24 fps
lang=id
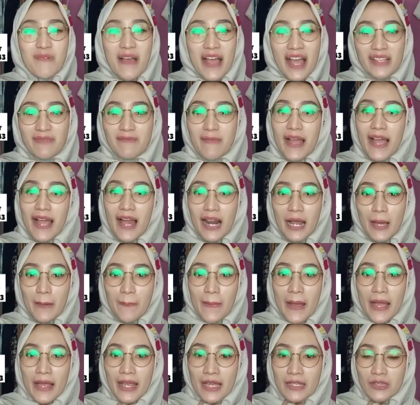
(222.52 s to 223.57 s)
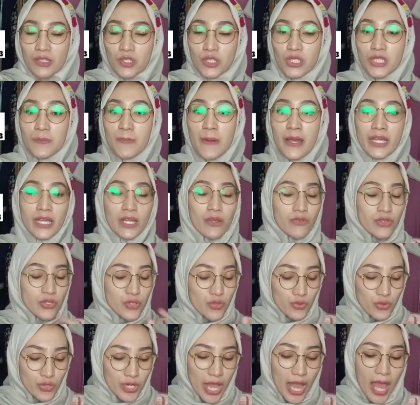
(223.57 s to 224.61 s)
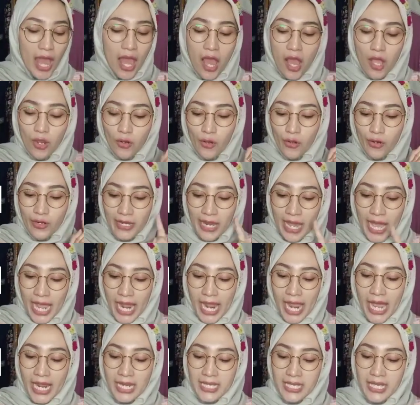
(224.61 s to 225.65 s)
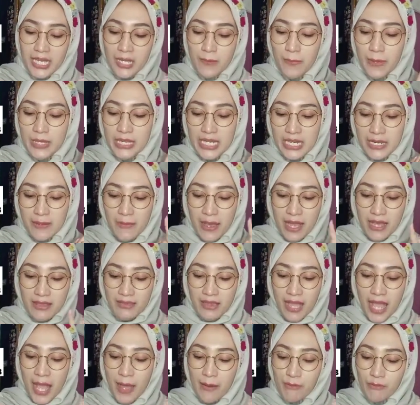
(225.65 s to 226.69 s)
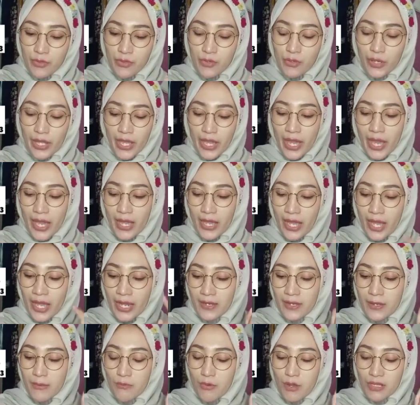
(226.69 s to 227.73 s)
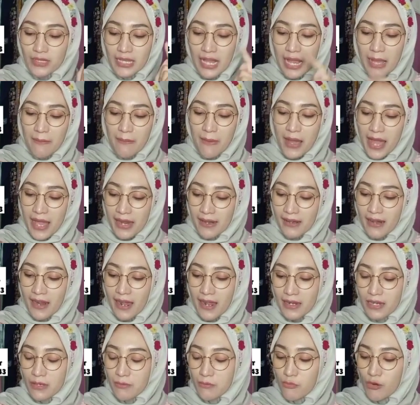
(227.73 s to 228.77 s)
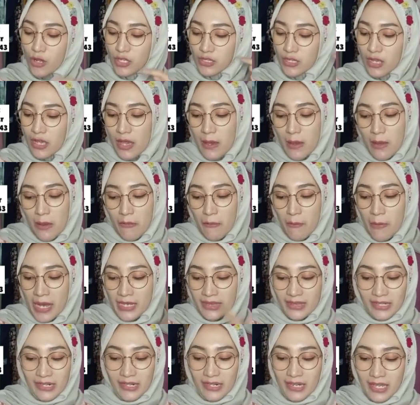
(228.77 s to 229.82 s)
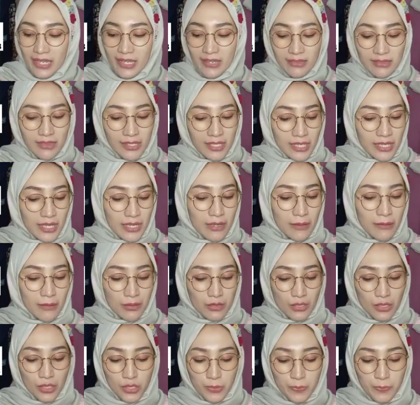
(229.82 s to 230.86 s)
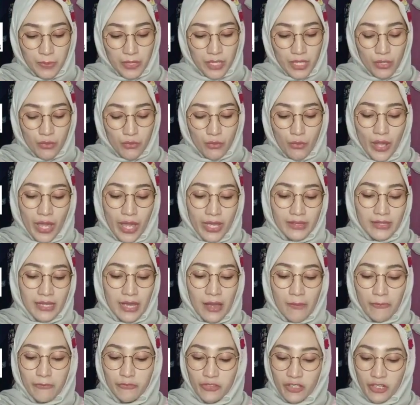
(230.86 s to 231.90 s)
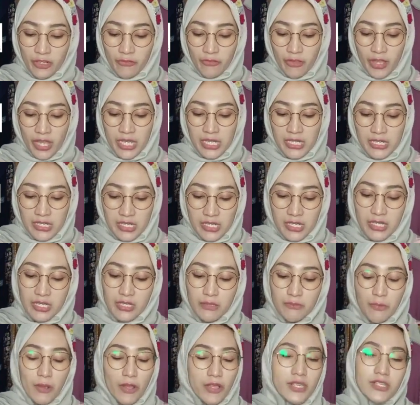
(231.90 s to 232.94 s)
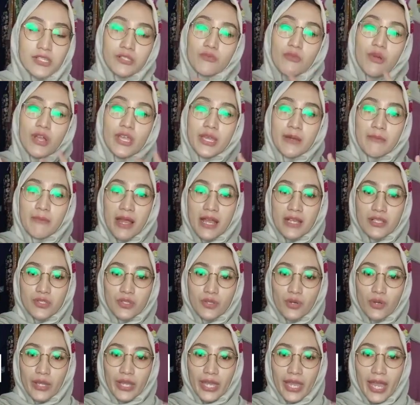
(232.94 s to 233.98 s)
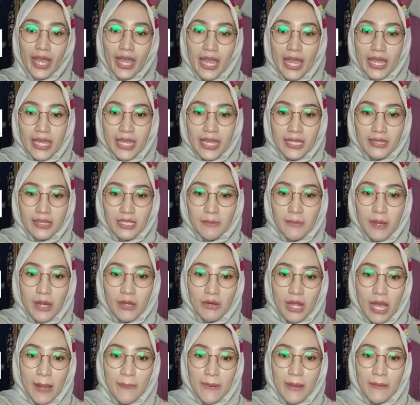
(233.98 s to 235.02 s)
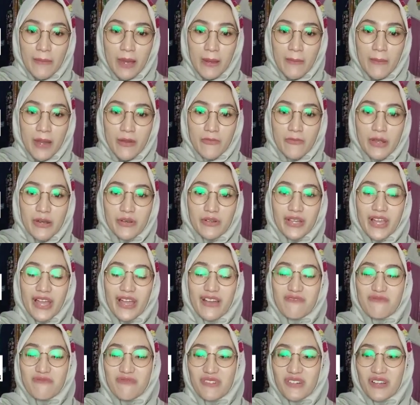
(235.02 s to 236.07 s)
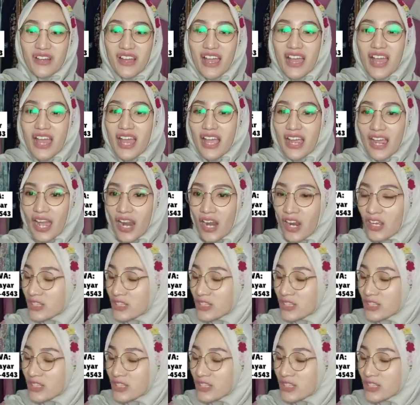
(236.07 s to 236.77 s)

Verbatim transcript: bagus banget bakal kepakai terus dipakai wisuda kondangan jadi penerima tamu ya kan dibuat lamaran dibuat maternity, terus pre after wedding, pokoknya semuanya masuk ya. Yang terbaru apa Mbak? Maaf baru gabung.